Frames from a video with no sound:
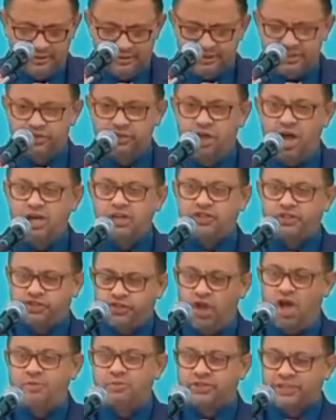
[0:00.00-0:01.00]
Se nós
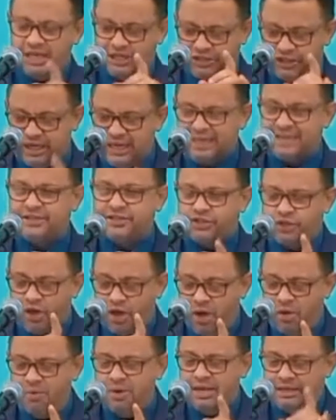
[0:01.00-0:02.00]
somos a
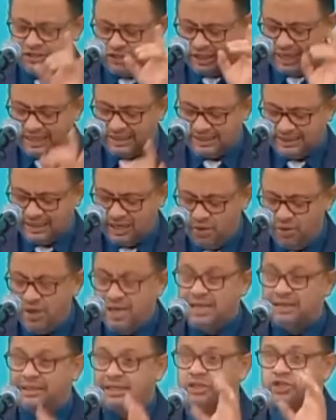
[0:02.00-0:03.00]
geração, geração
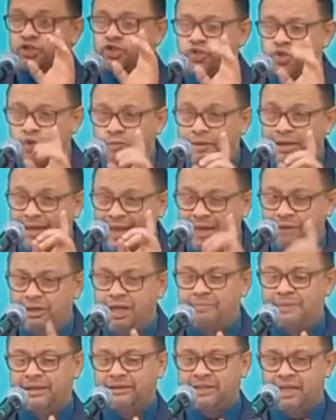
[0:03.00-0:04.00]
que subirá no
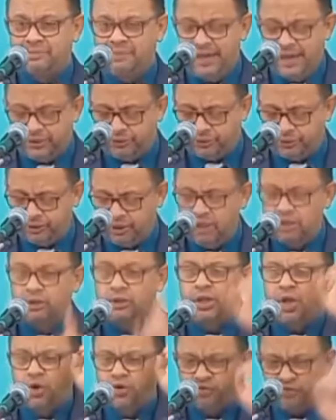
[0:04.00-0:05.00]
arrebatamento,
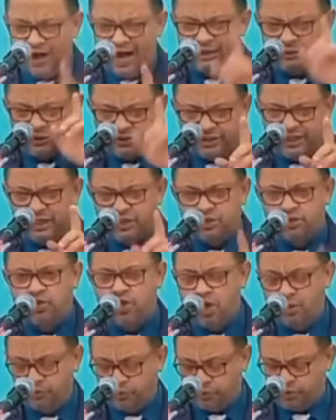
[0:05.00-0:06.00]
louvado seja o
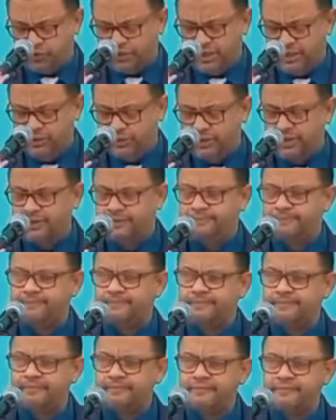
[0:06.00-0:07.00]
nome do Senhor.
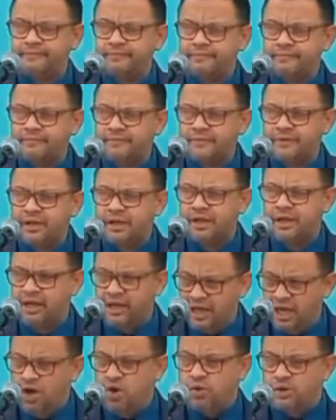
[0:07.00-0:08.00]

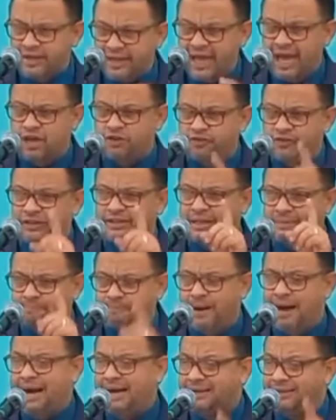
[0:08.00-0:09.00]
Eu quero fazer
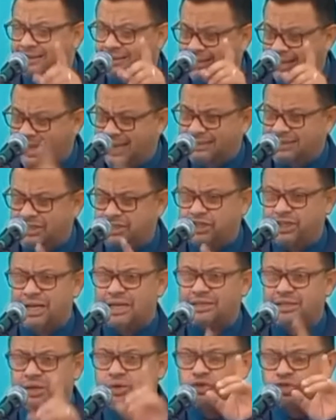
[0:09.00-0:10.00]
parte dessa
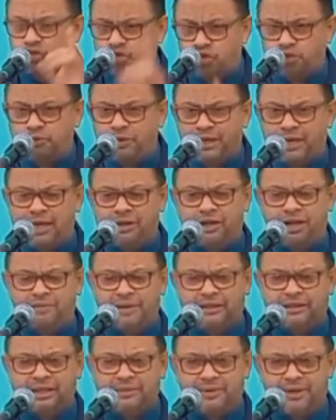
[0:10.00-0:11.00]
geração que subirá no
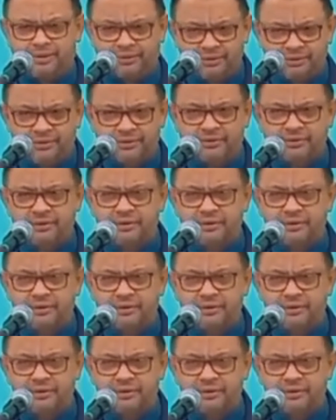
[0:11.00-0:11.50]
arrebatamento.